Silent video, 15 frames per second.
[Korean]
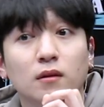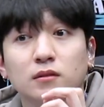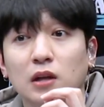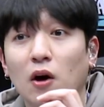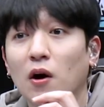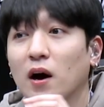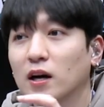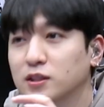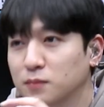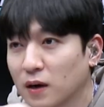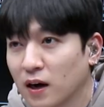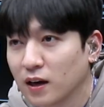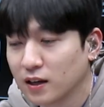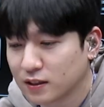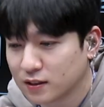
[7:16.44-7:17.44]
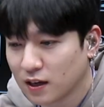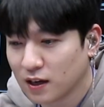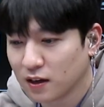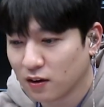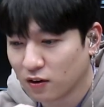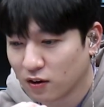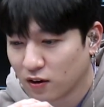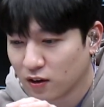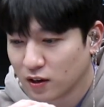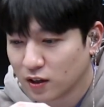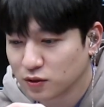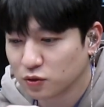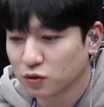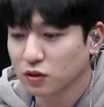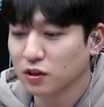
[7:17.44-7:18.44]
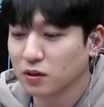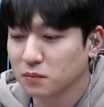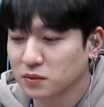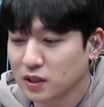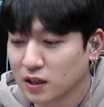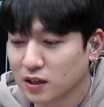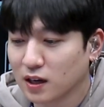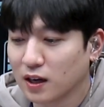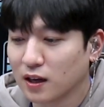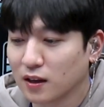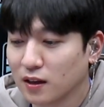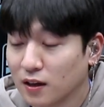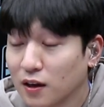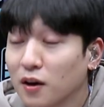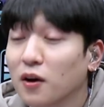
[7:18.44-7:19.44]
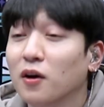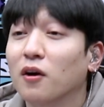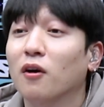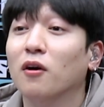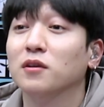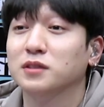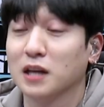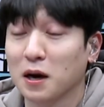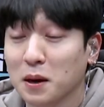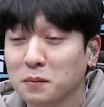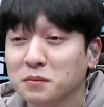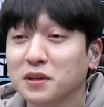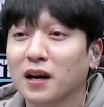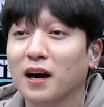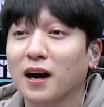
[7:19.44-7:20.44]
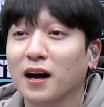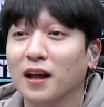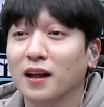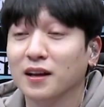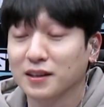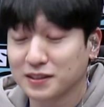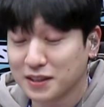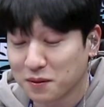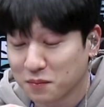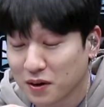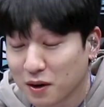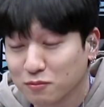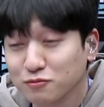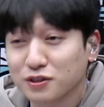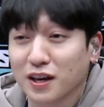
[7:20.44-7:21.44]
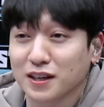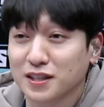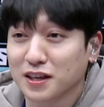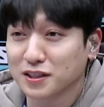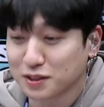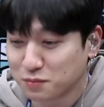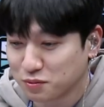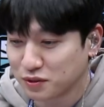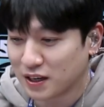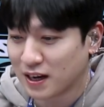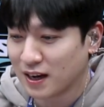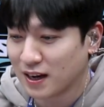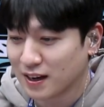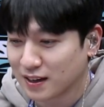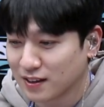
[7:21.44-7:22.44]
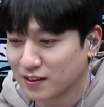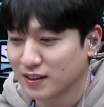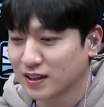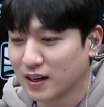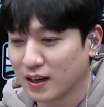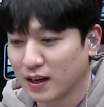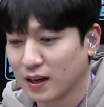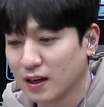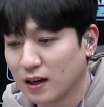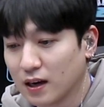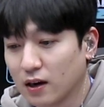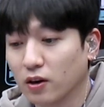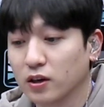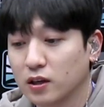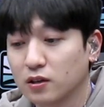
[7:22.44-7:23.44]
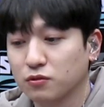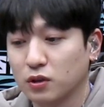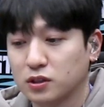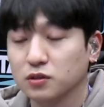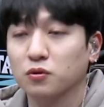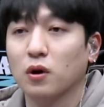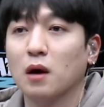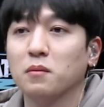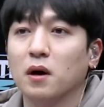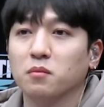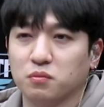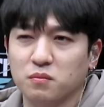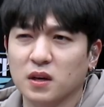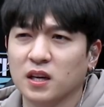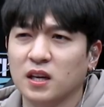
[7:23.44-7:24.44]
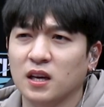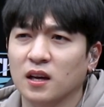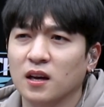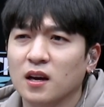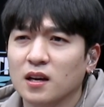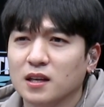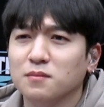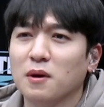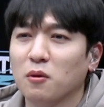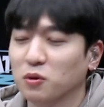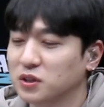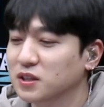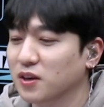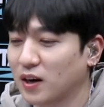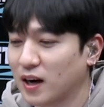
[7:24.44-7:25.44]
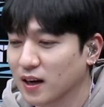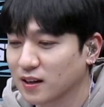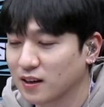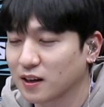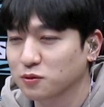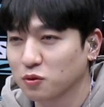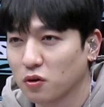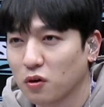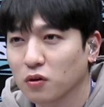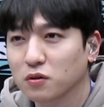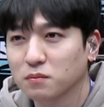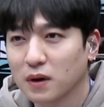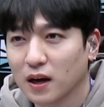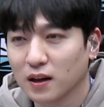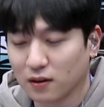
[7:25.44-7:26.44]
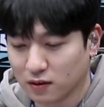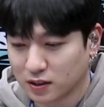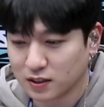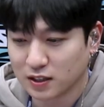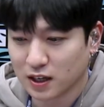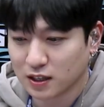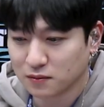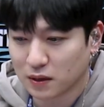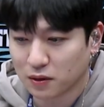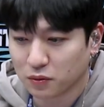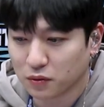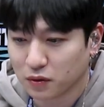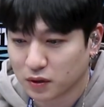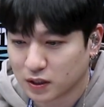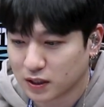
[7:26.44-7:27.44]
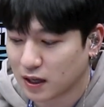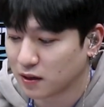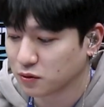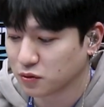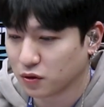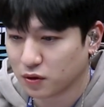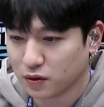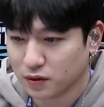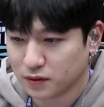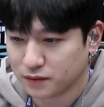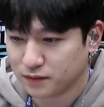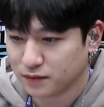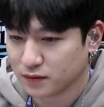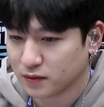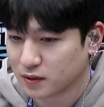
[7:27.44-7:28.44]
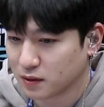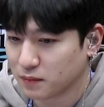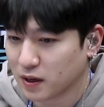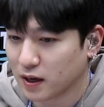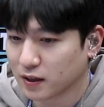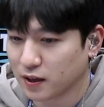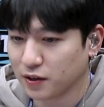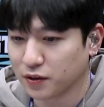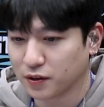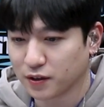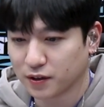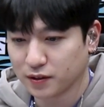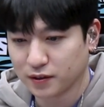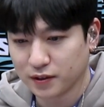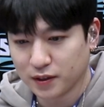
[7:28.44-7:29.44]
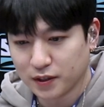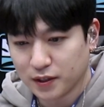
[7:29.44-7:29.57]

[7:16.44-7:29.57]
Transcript: 당황하지 마. 일단, 어, 조금, 잠깐, 어, 잠깐, 그냥 뭔가 문제가 생겼을 뿐이야. 그러니까, 어, 119에 신고하면 분명히 금방 오실 거야. 그러니까 조금만, 어, 긴장하지 말고 기다려줘. 금방 갈게요.